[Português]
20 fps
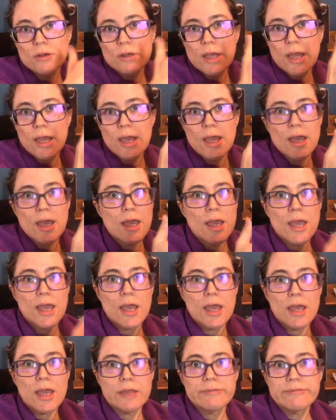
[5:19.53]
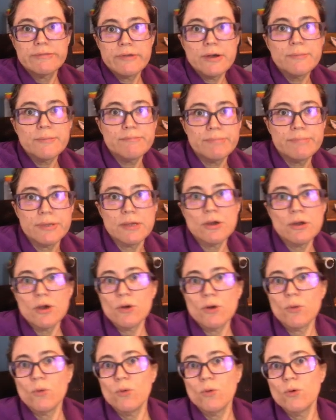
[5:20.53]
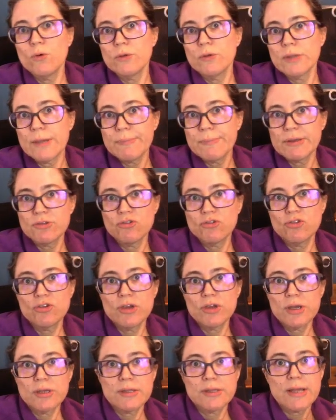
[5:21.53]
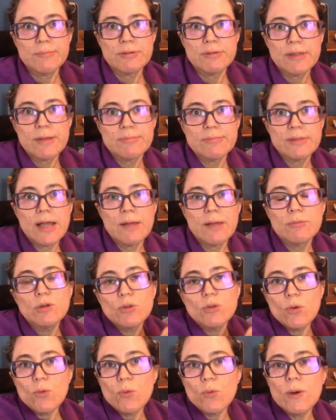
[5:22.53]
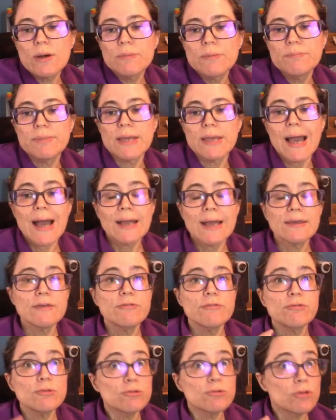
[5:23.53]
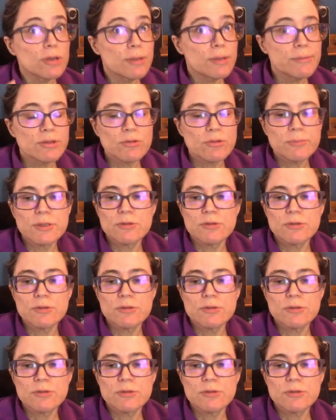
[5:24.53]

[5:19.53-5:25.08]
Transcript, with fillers: é, Zamp ou na pastinha www do AMP. Aqui funciona mais ou menos